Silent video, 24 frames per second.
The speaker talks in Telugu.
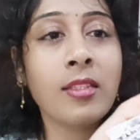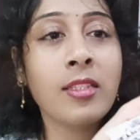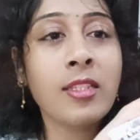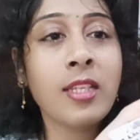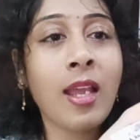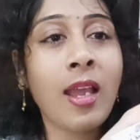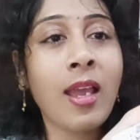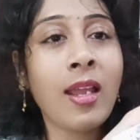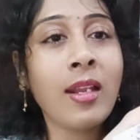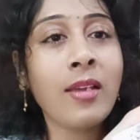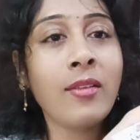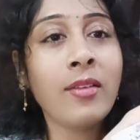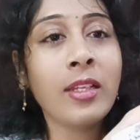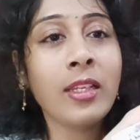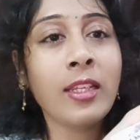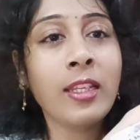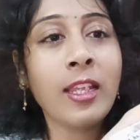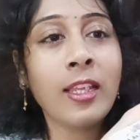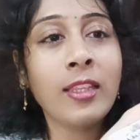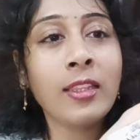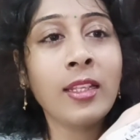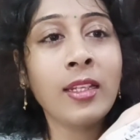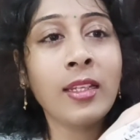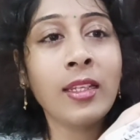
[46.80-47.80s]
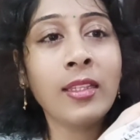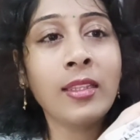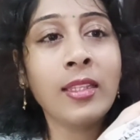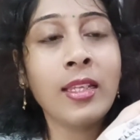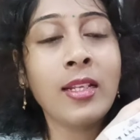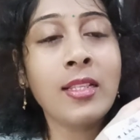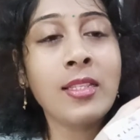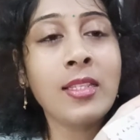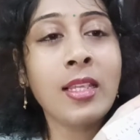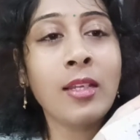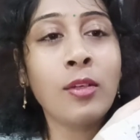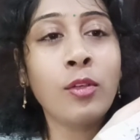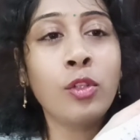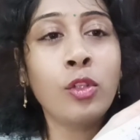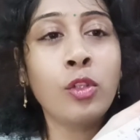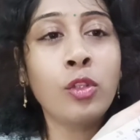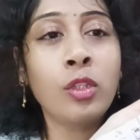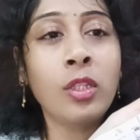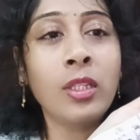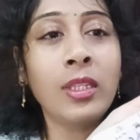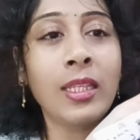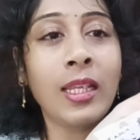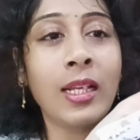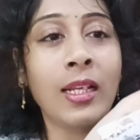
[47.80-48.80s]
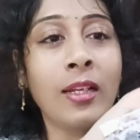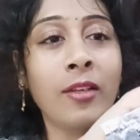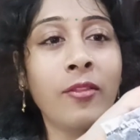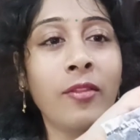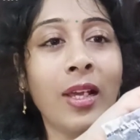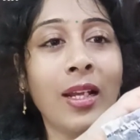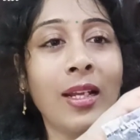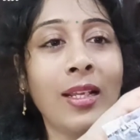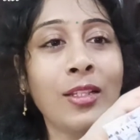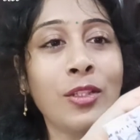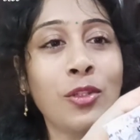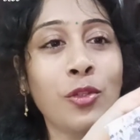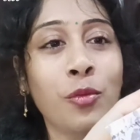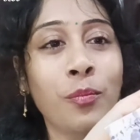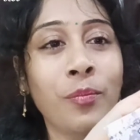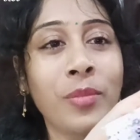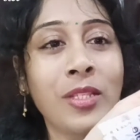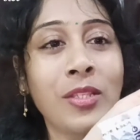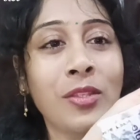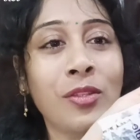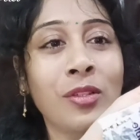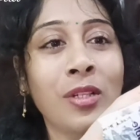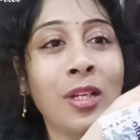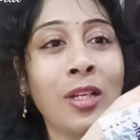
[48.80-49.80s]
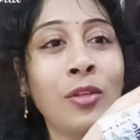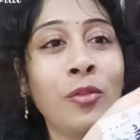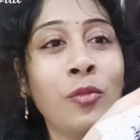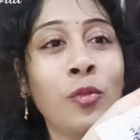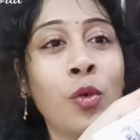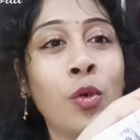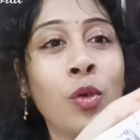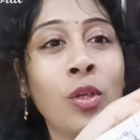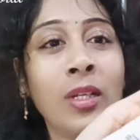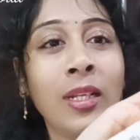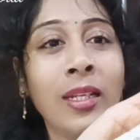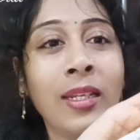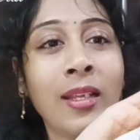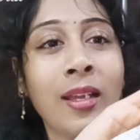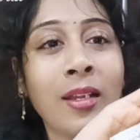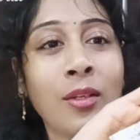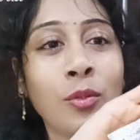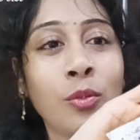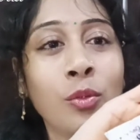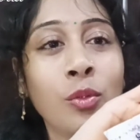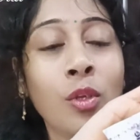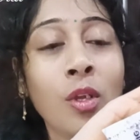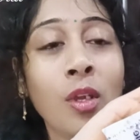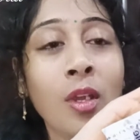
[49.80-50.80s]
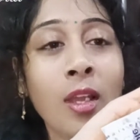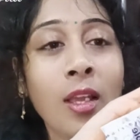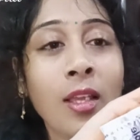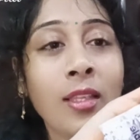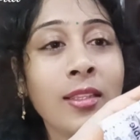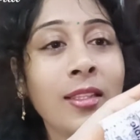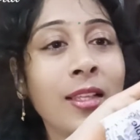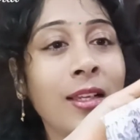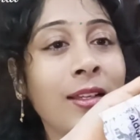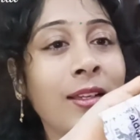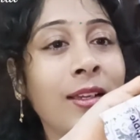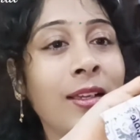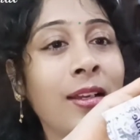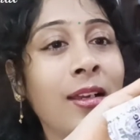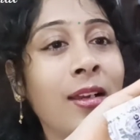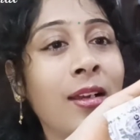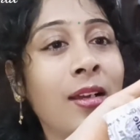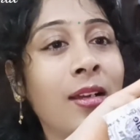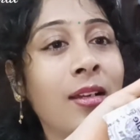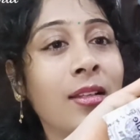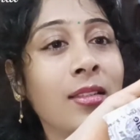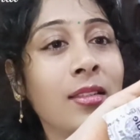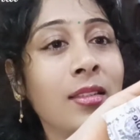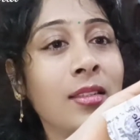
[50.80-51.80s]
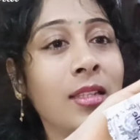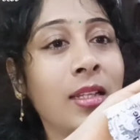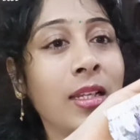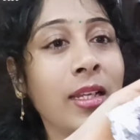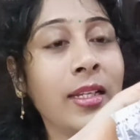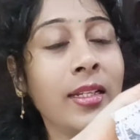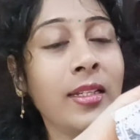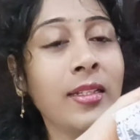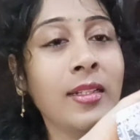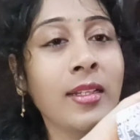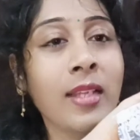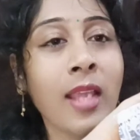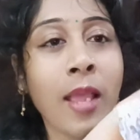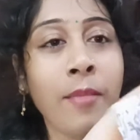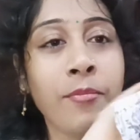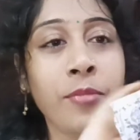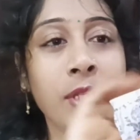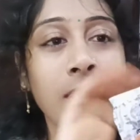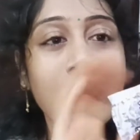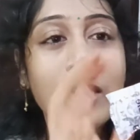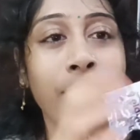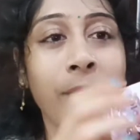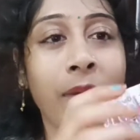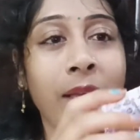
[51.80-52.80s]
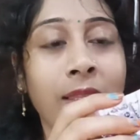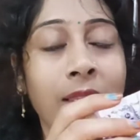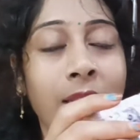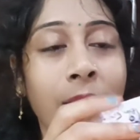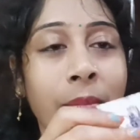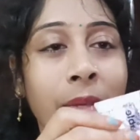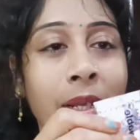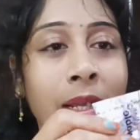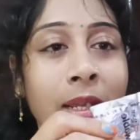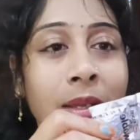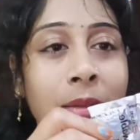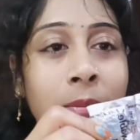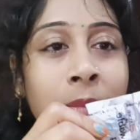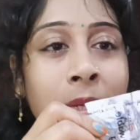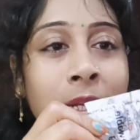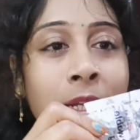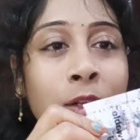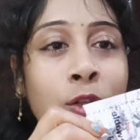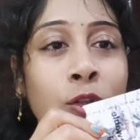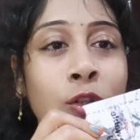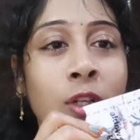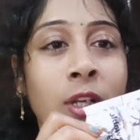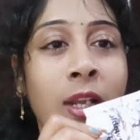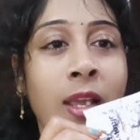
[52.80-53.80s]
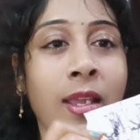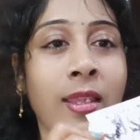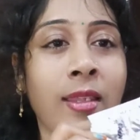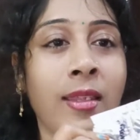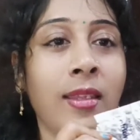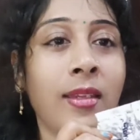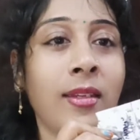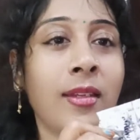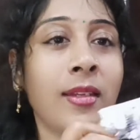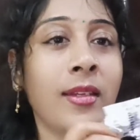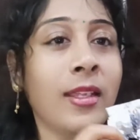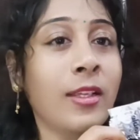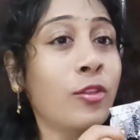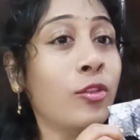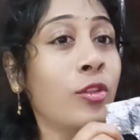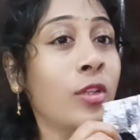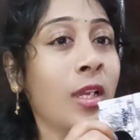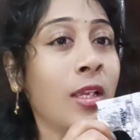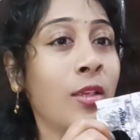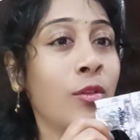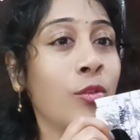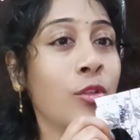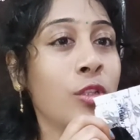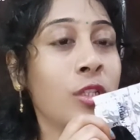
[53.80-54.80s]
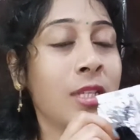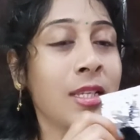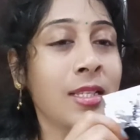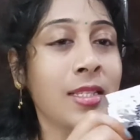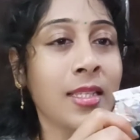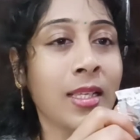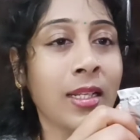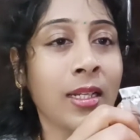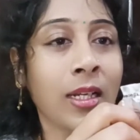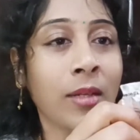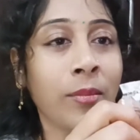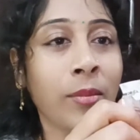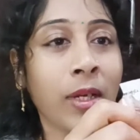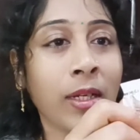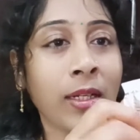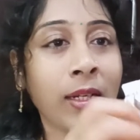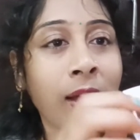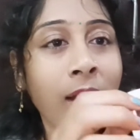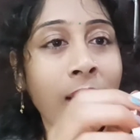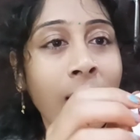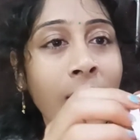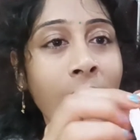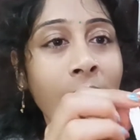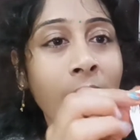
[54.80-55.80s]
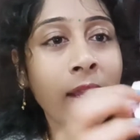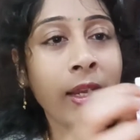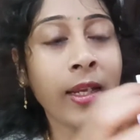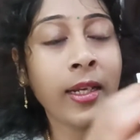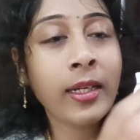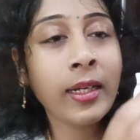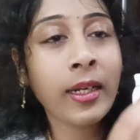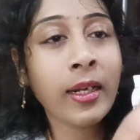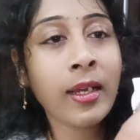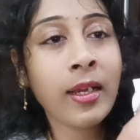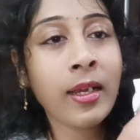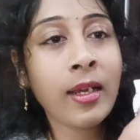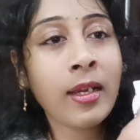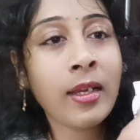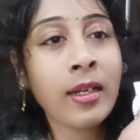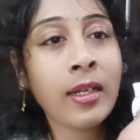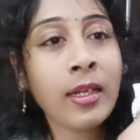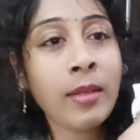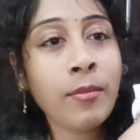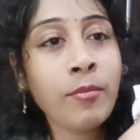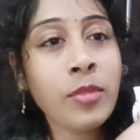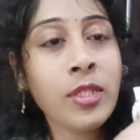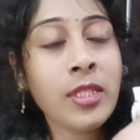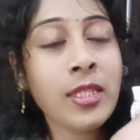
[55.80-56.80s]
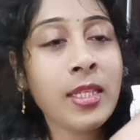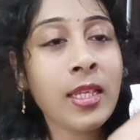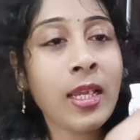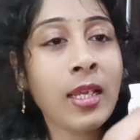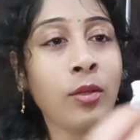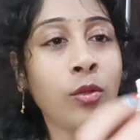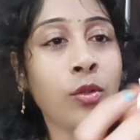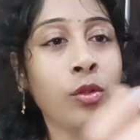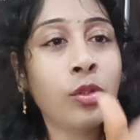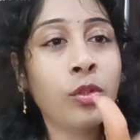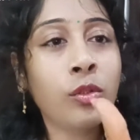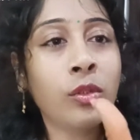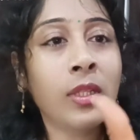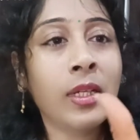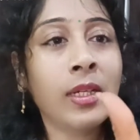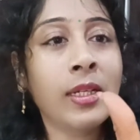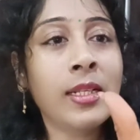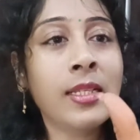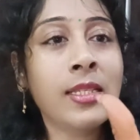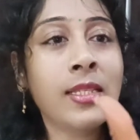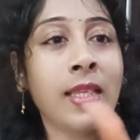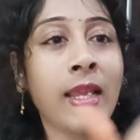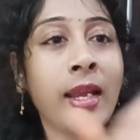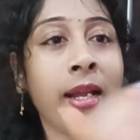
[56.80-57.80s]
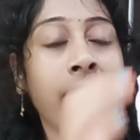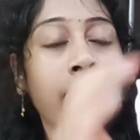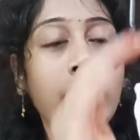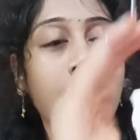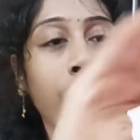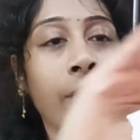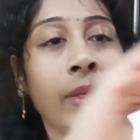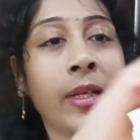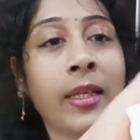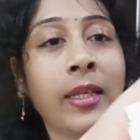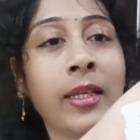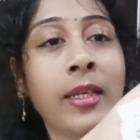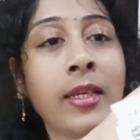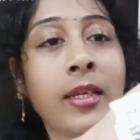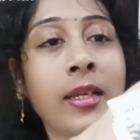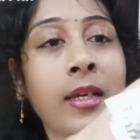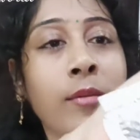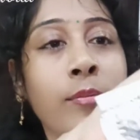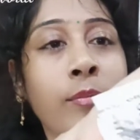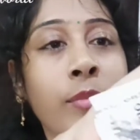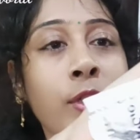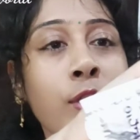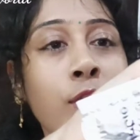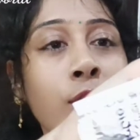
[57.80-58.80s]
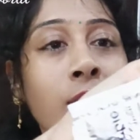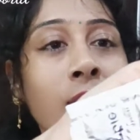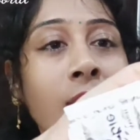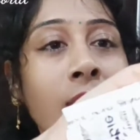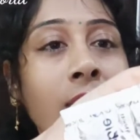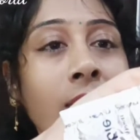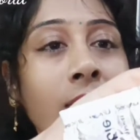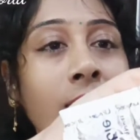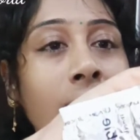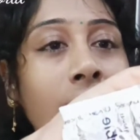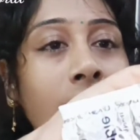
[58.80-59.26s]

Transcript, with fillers: చాలా వరకు అందరికీ తెలిసే ఉంటుంది తెలియని వాళ్ళకి చూపిస్తున్నాను ఓన్లీ నాకు దగ్గర త్రీ క్యాప్సిల్స్ మాత్రమే మిగిలి ఉన్నాయి నేను ఎక్కువగా యూజ్ చేస్తాను అనమాట ఇక్కడ లిమ్సీ అని ఉంటుందండి సైడ్కి మనకి కనిపిస్తుందా